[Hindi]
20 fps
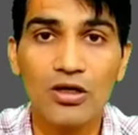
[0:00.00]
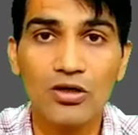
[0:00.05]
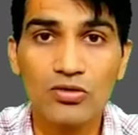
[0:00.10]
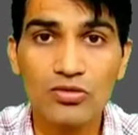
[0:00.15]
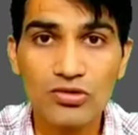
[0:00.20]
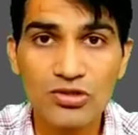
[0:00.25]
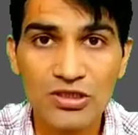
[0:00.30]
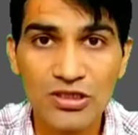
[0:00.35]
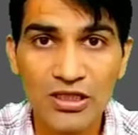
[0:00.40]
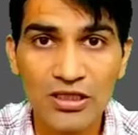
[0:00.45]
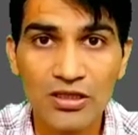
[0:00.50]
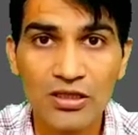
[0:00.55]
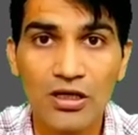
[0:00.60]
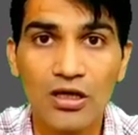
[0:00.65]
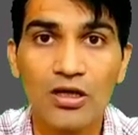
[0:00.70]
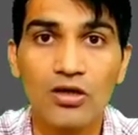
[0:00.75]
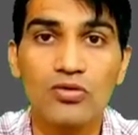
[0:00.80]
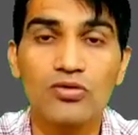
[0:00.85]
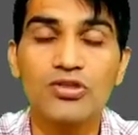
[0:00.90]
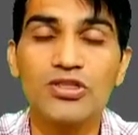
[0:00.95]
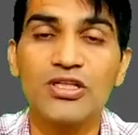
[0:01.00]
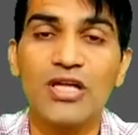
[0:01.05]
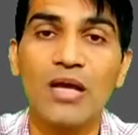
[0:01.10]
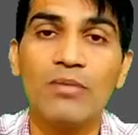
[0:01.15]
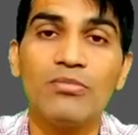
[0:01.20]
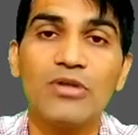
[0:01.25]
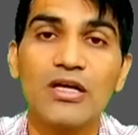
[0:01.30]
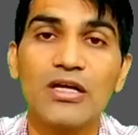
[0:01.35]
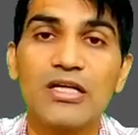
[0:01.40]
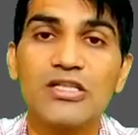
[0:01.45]
कुछ दिन कुछ
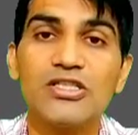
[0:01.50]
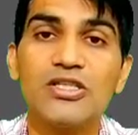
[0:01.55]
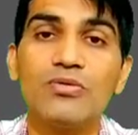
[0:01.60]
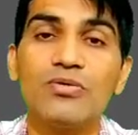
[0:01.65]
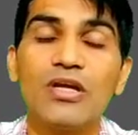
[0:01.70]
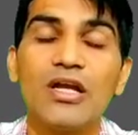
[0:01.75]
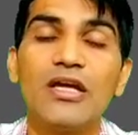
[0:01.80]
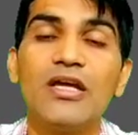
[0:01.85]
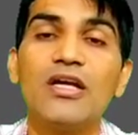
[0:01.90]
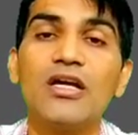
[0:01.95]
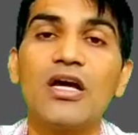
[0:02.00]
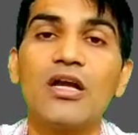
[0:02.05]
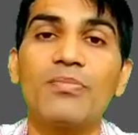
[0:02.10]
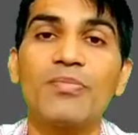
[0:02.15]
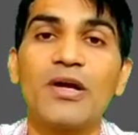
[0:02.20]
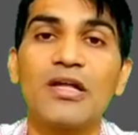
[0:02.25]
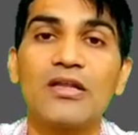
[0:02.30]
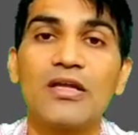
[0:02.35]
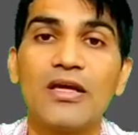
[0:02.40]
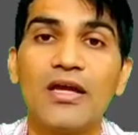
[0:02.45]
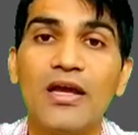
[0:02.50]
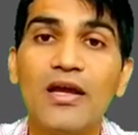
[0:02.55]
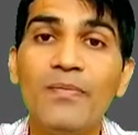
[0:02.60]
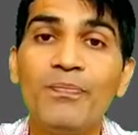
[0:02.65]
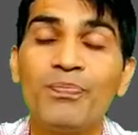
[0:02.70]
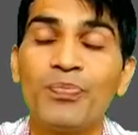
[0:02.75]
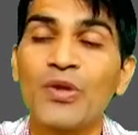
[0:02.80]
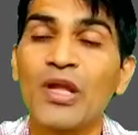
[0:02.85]
टाइम तक अचीव नहीं कर पाते हैं